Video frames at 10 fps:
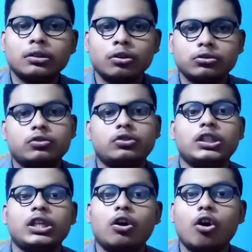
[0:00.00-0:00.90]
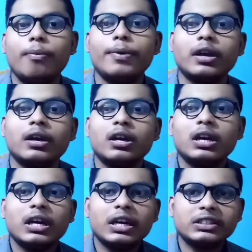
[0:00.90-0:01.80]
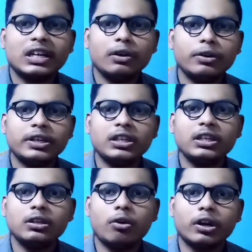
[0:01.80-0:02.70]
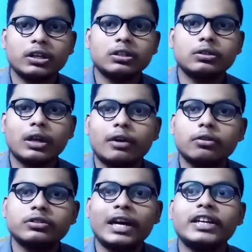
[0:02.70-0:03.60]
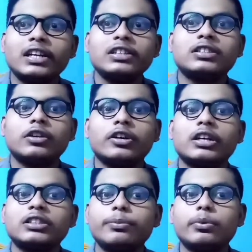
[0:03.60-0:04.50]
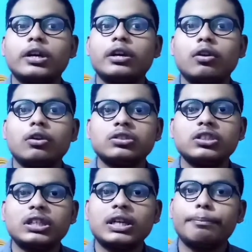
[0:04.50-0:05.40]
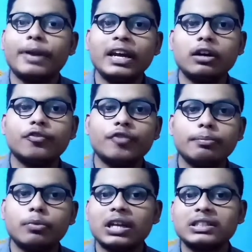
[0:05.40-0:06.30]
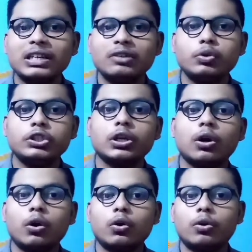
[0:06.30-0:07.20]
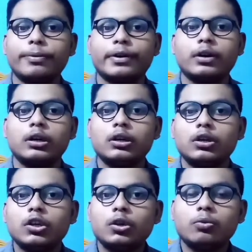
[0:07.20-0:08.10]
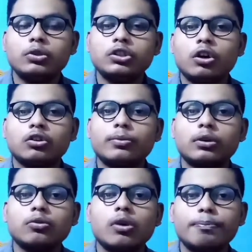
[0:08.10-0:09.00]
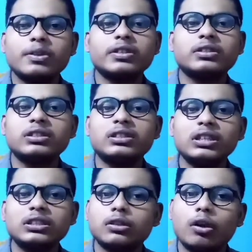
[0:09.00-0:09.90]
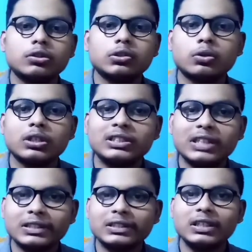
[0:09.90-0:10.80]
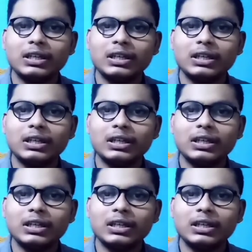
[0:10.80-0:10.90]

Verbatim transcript: নজর দিতে হবে এছাড়াও এটি অনেক এখন সাইটে লিস্টেড হয়ে গেছে এবং এর লঞ্চ ডেটটা প্রায় কনফার্ম বলা যায় উনিশে অক্টোবর উনিশে অক্টোবর গুগল পিক্সেল সিক্স লঞ্চ হতে যাচ্ছে